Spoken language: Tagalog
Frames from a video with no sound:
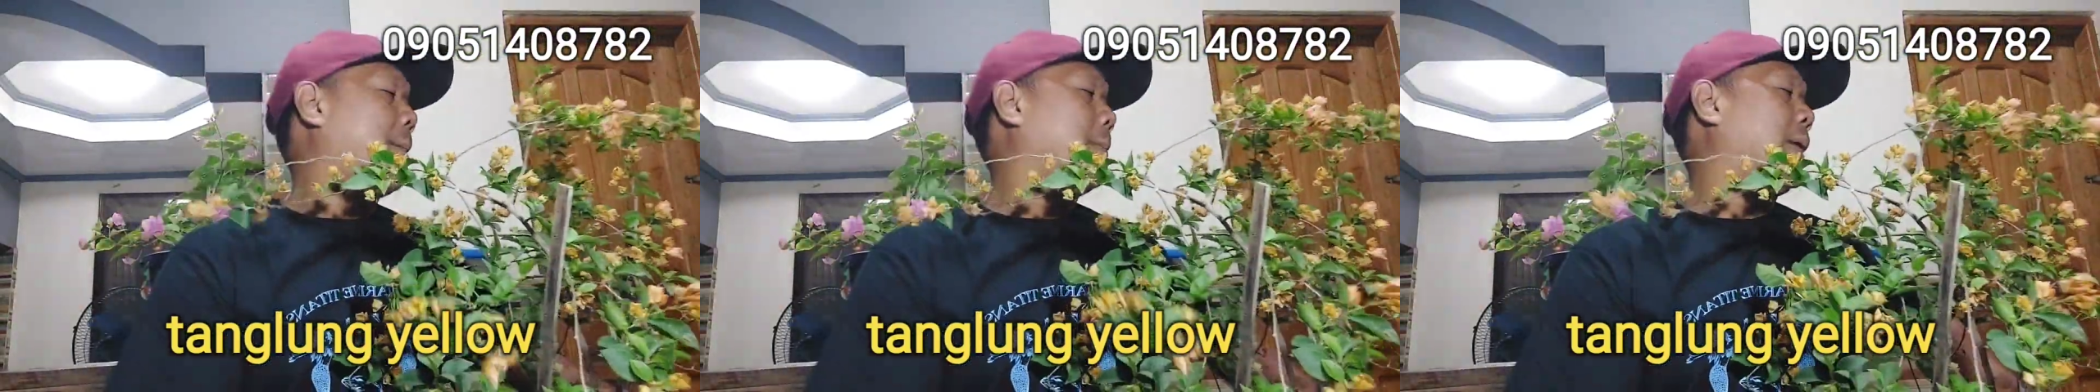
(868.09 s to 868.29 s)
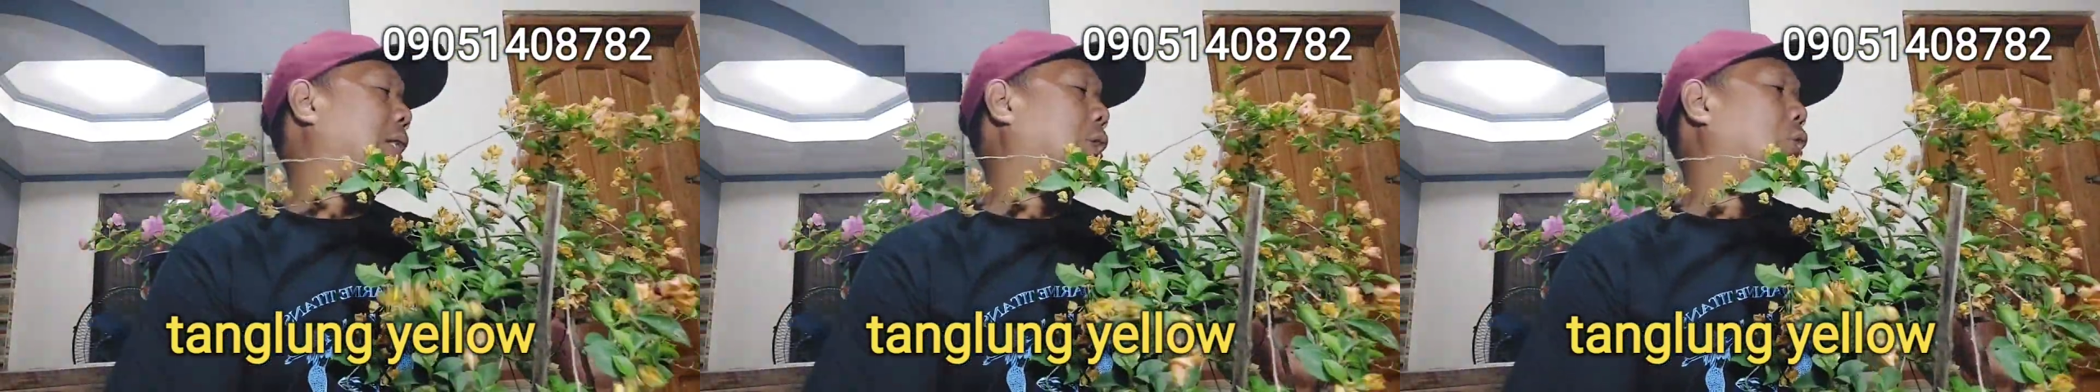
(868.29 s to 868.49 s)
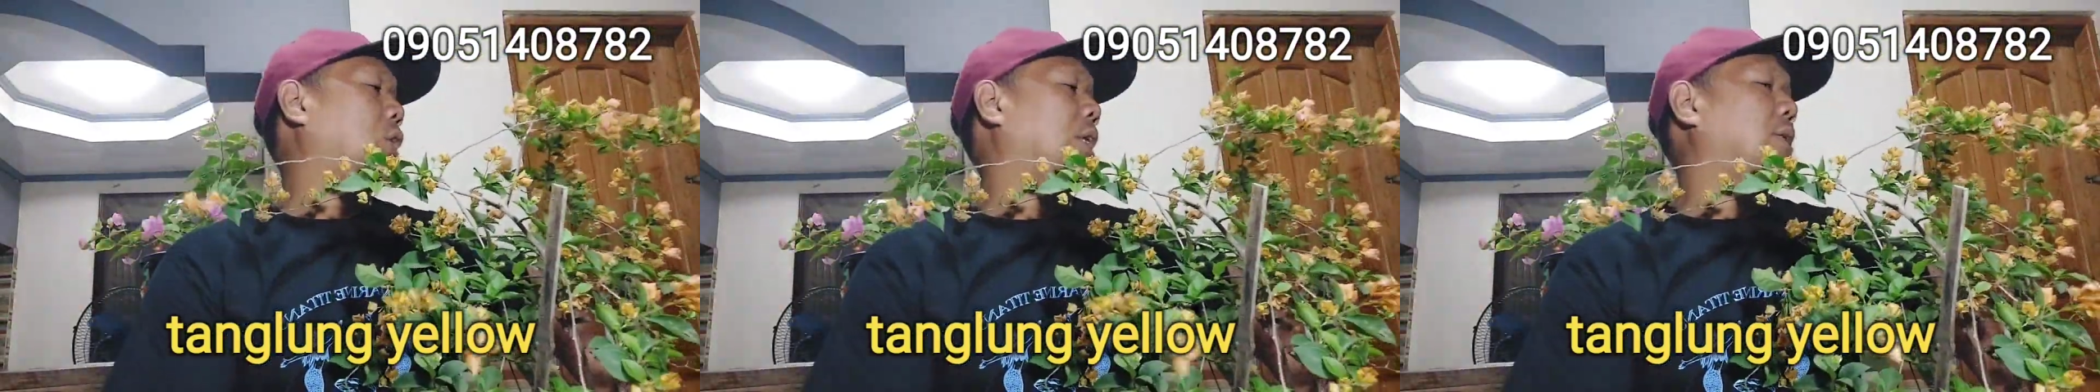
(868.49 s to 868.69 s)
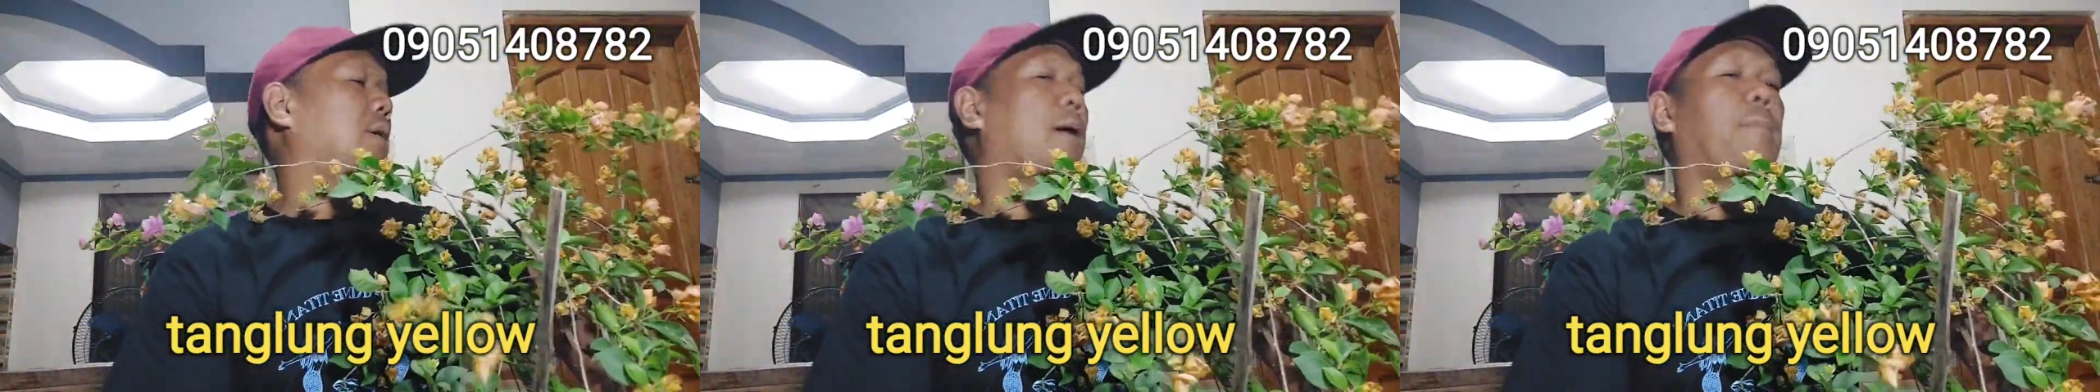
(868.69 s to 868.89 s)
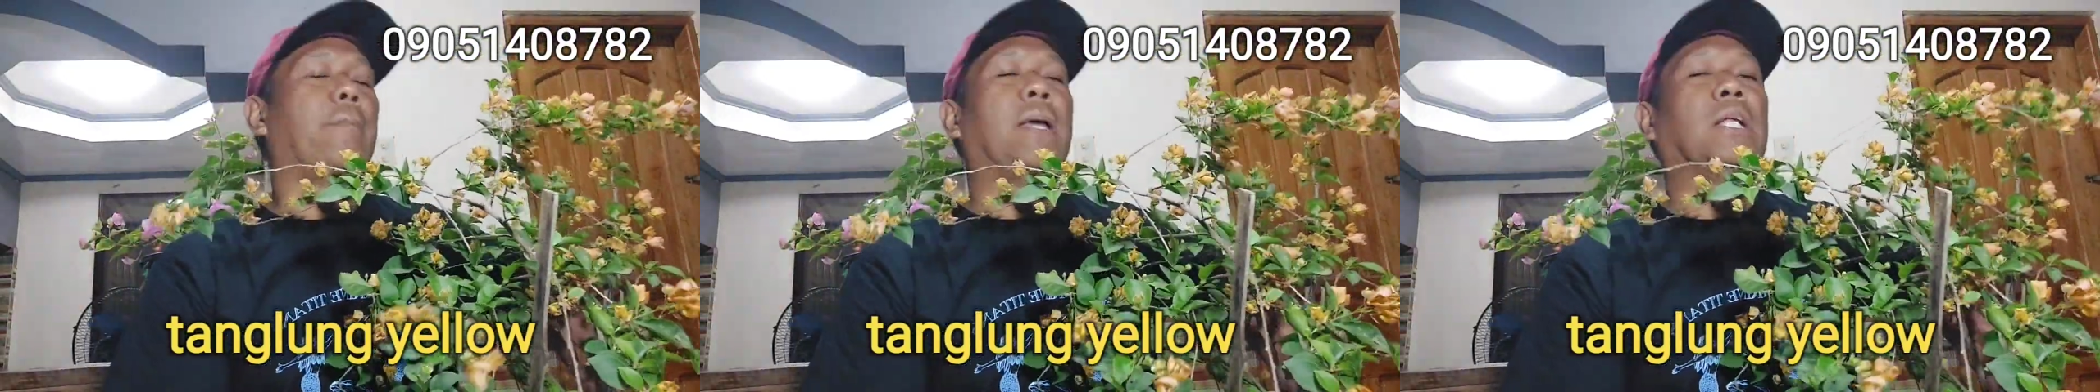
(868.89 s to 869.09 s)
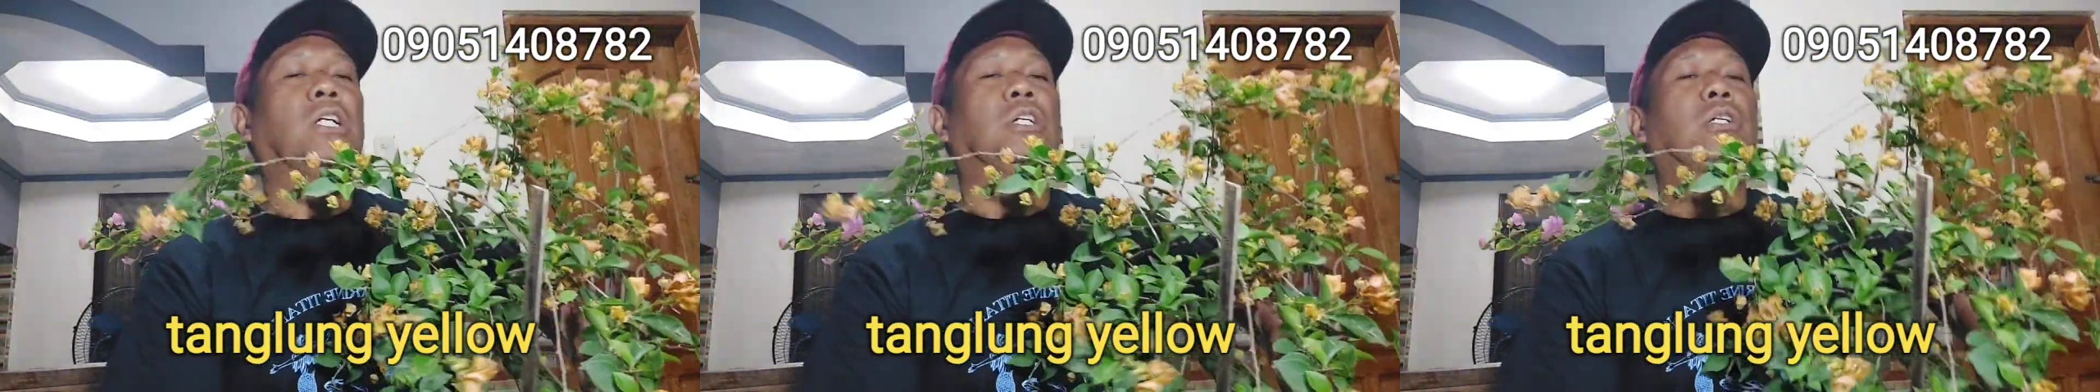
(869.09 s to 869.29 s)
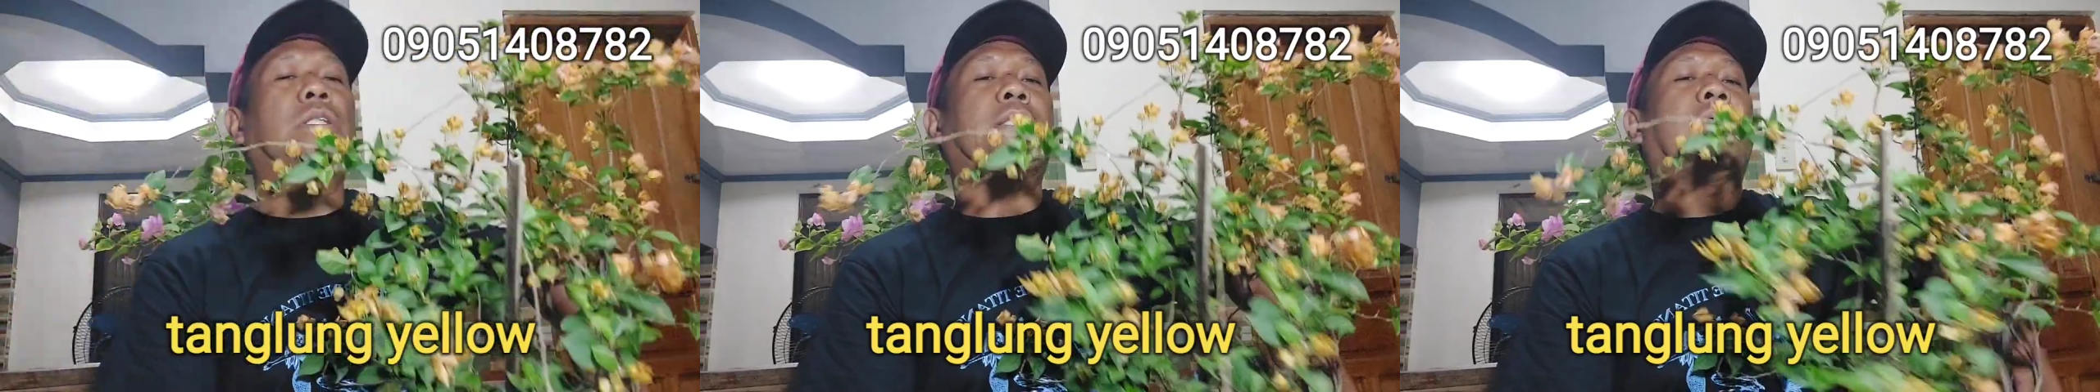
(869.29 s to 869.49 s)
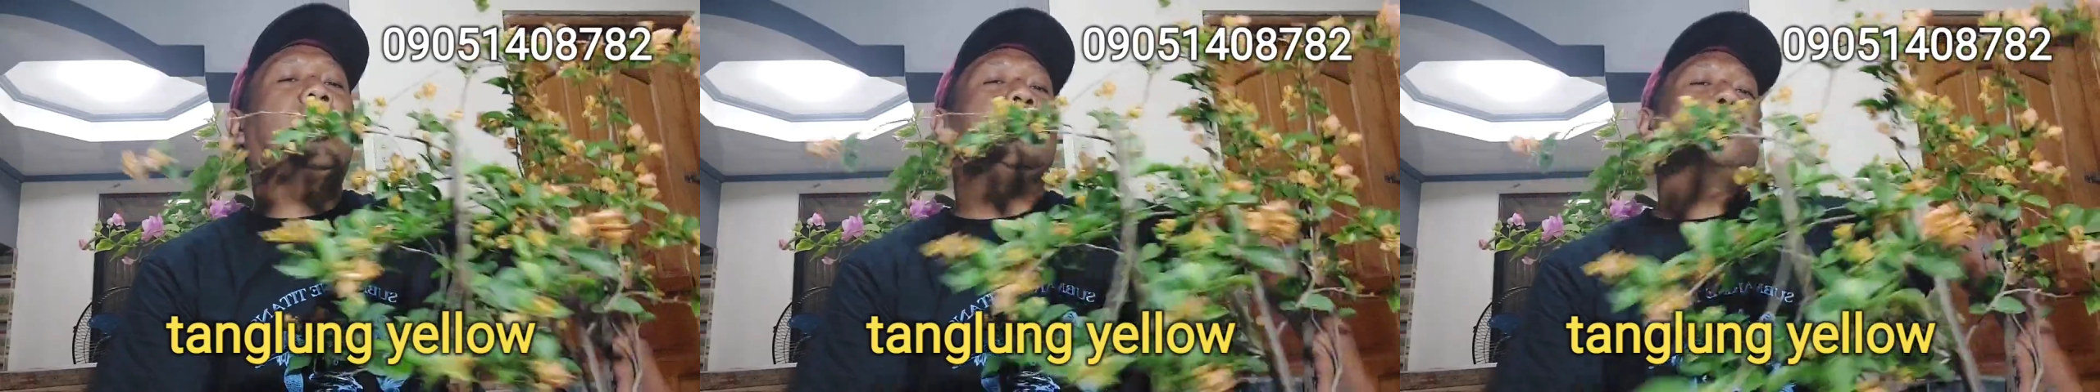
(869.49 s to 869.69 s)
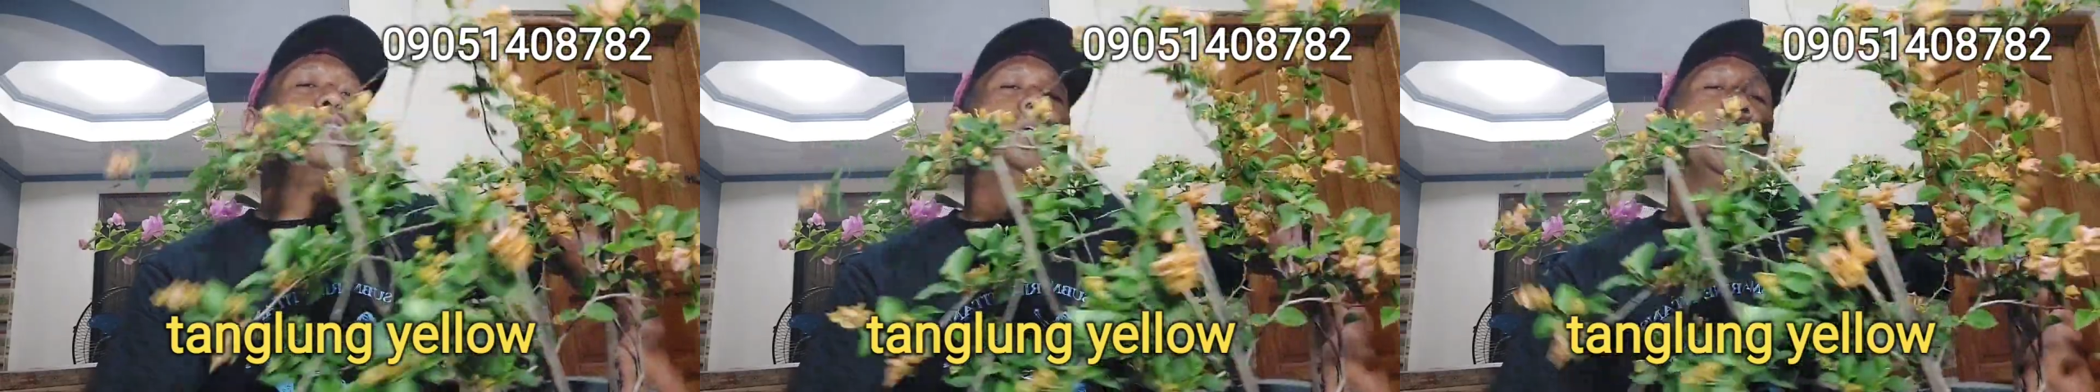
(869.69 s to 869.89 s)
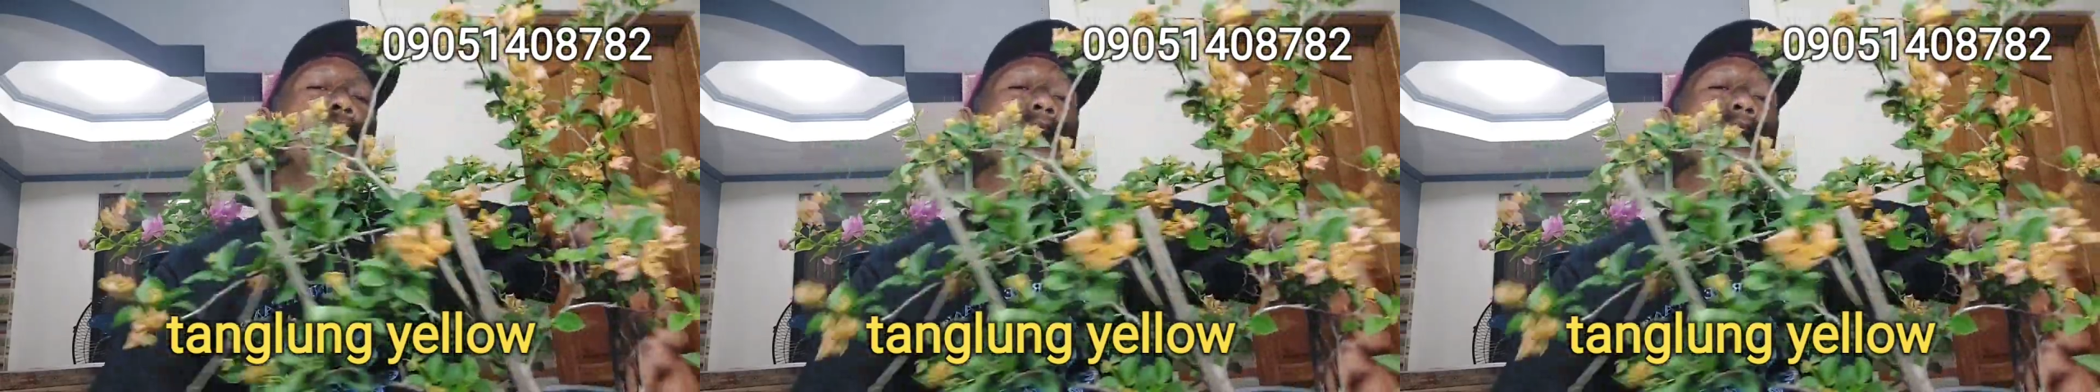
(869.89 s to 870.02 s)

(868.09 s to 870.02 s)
Victory drop and go. Tanglong